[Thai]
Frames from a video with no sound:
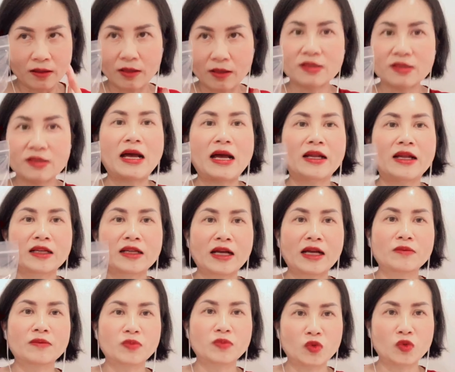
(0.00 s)
สาร กัน
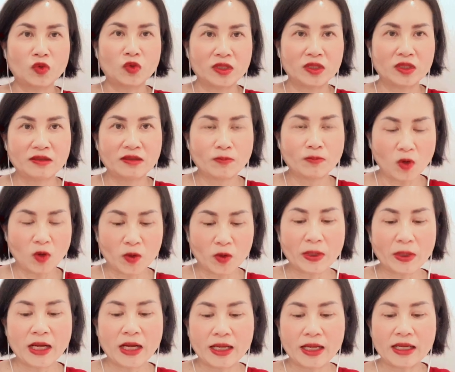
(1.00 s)
บูดปลอด
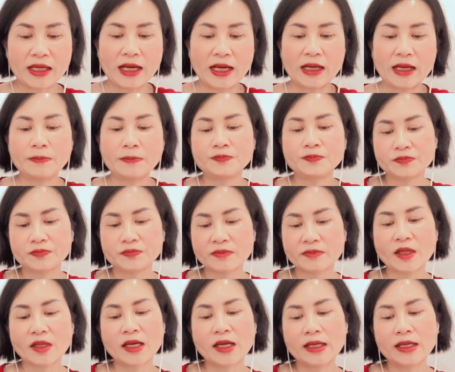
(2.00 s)
ภัยนะคะ
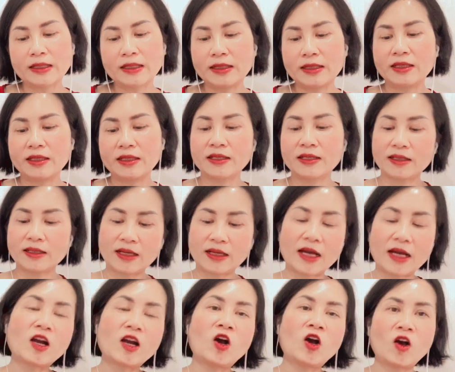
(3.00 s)
แล้ว
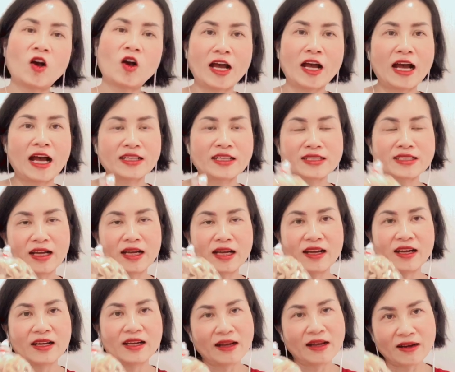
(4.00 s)
ก็อาจจะ
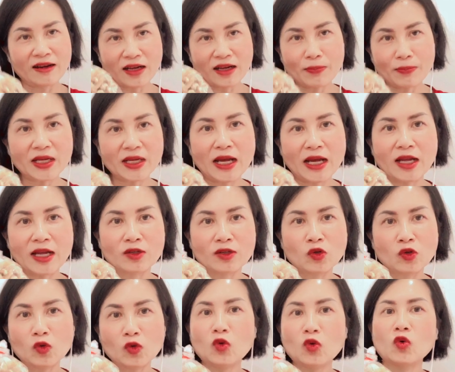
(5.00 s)
รับประทาน
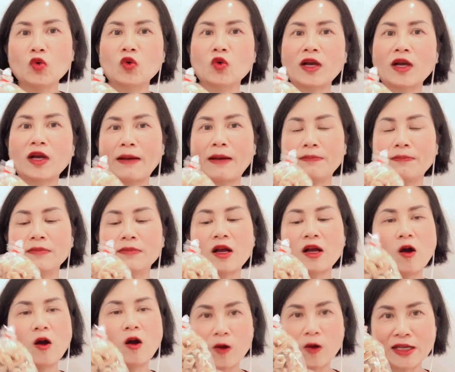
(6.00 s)
คู่กับค
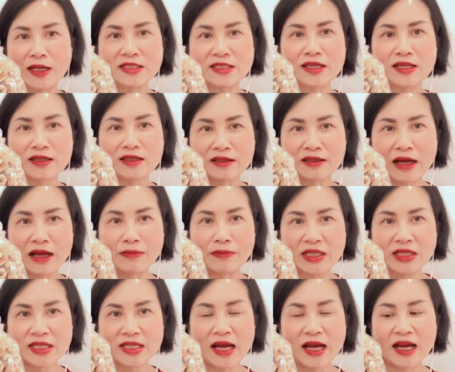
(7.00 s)
อลลาเจนธรรม
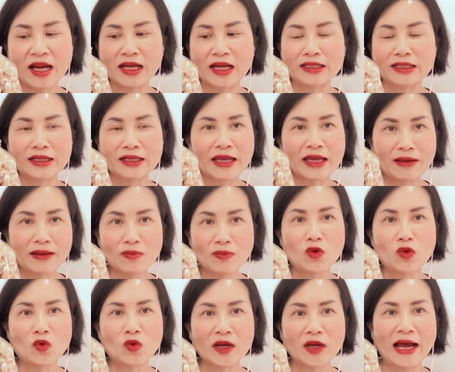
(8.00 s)
ชาติ แค่หมู
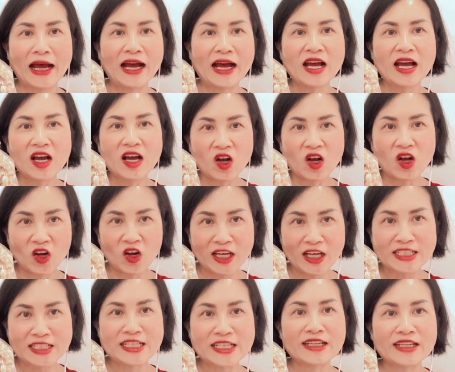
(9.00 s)
นะคะคอลลา
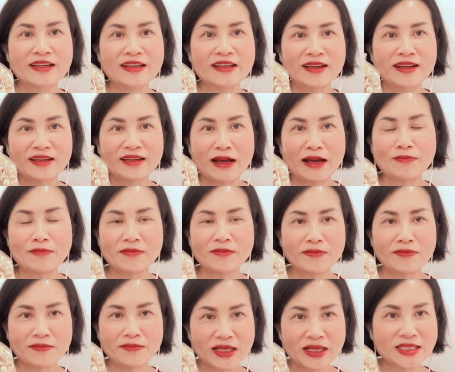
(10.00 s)
เจนธร
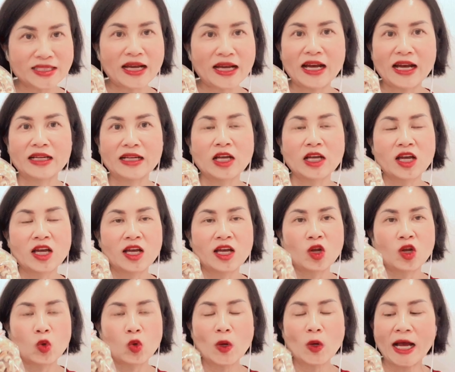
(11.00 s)
รมชาติ
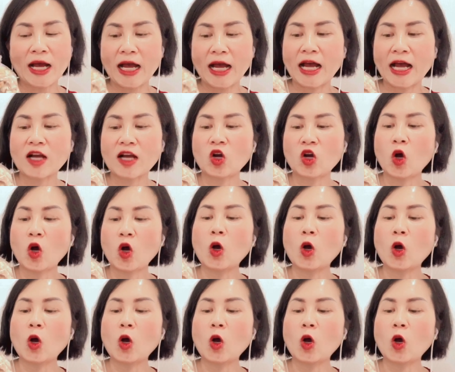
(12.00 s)
ลูกค้าก็